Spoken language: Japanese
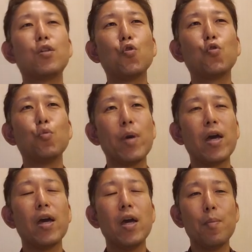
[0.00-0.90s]
1曲
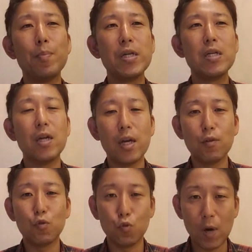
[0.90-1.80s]
目
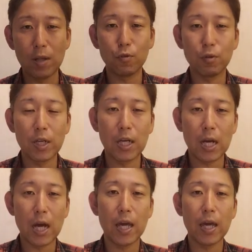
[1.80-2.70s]
BF1 それから、